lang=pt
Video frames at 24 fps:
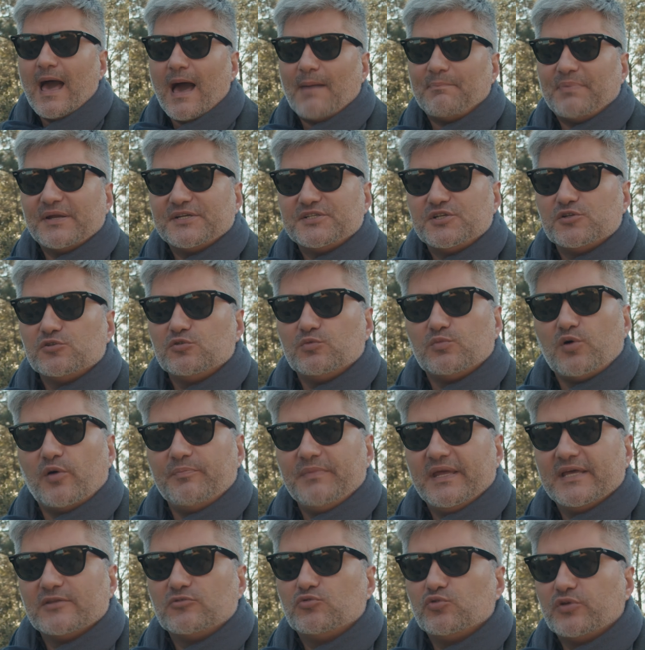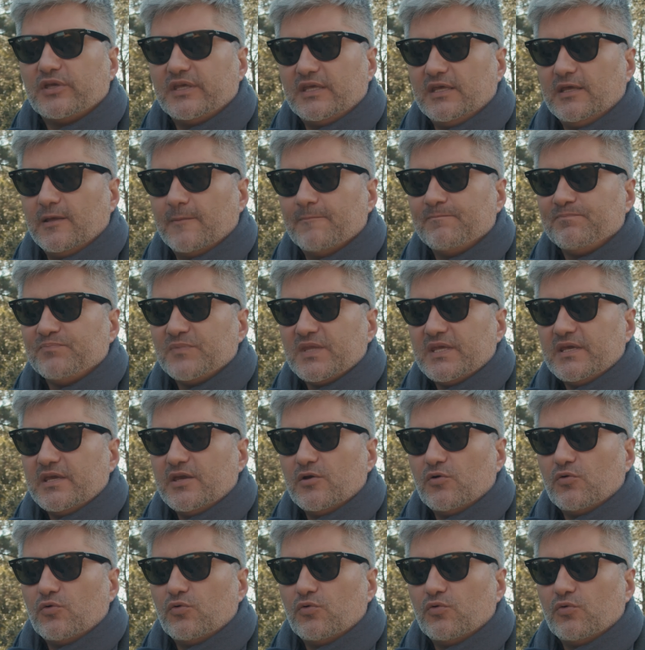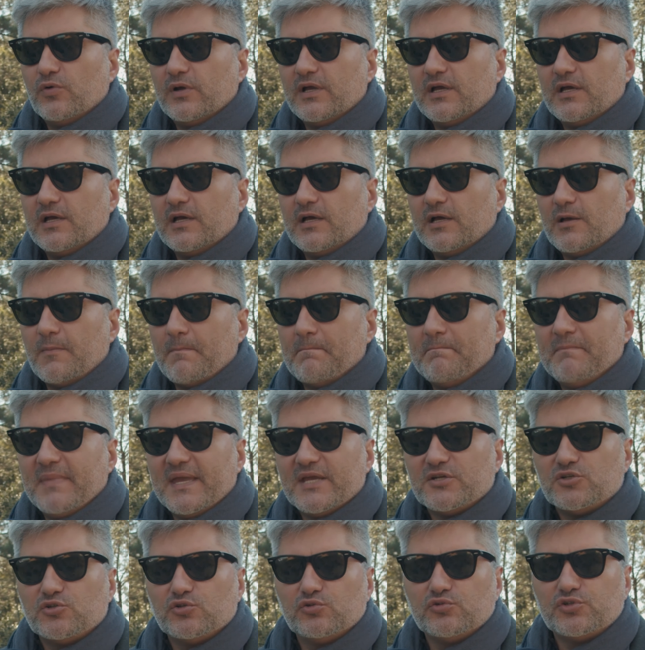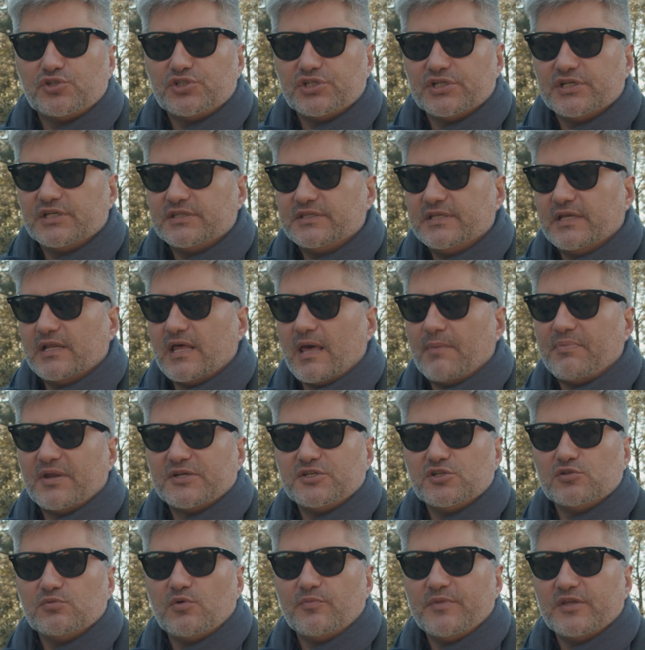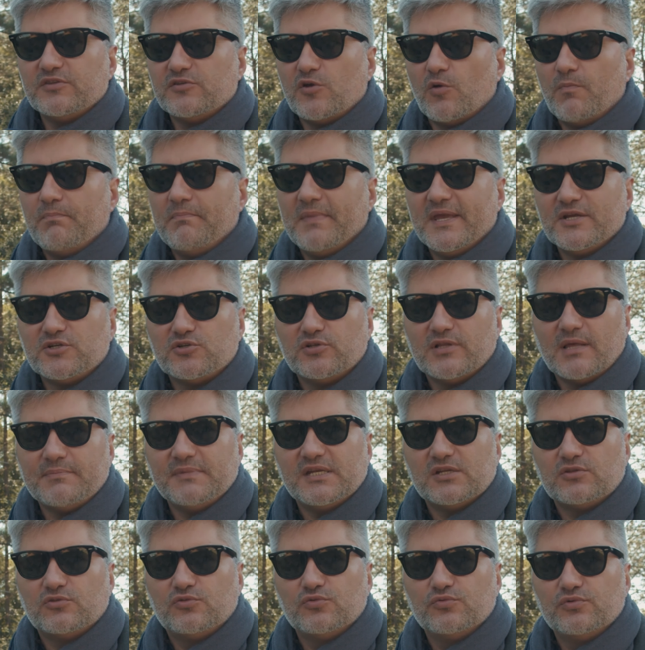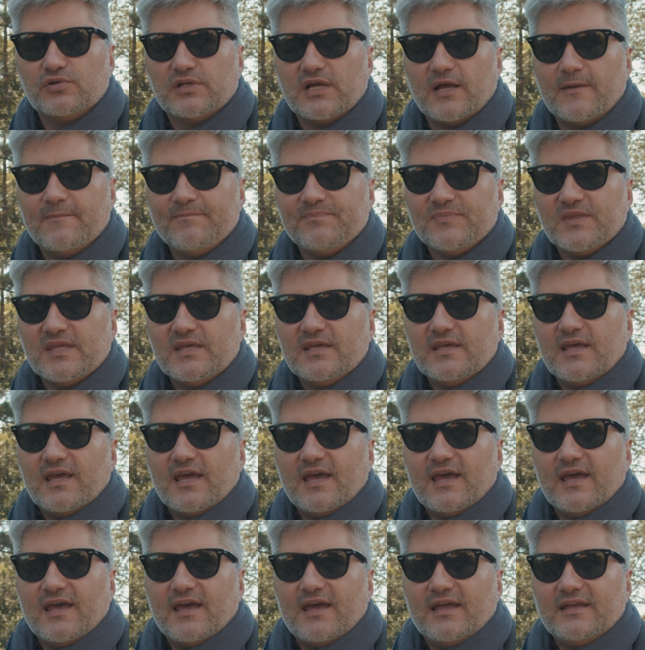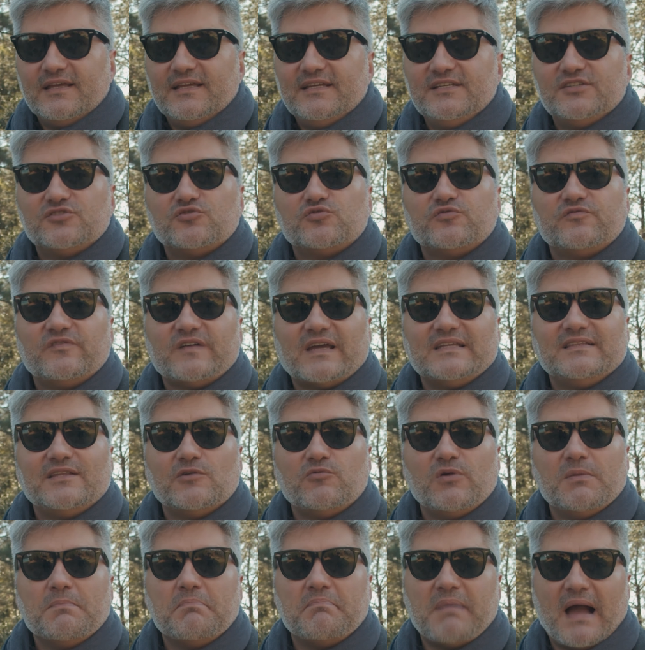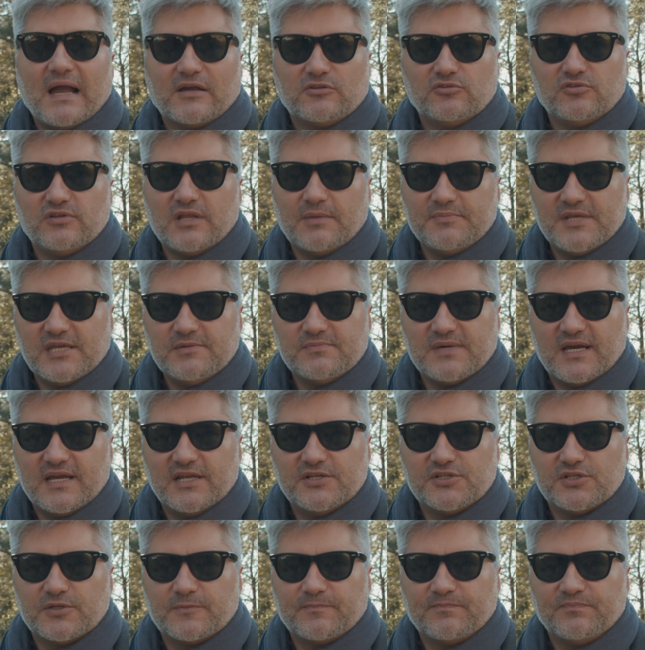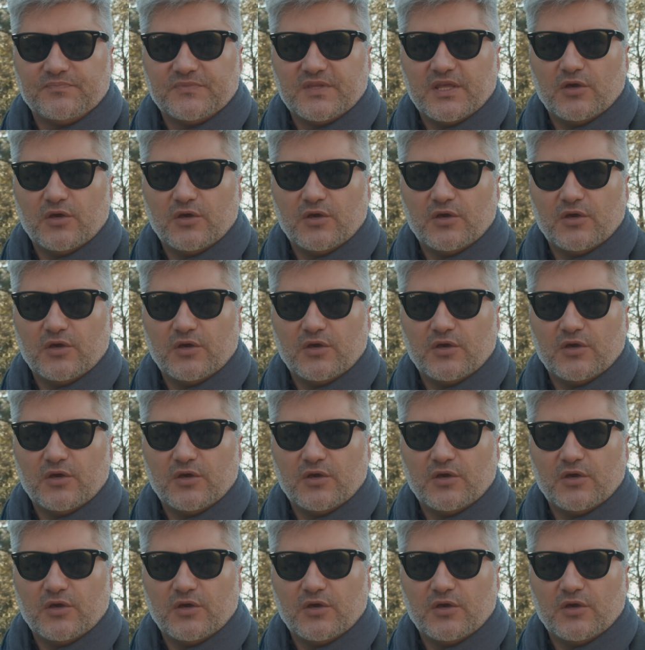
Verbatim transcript: A partir do momento que eu é, é, mexo no shutter, a partir do momento que eu mexo na abertura, isso vai ter um impacto na minha imagem.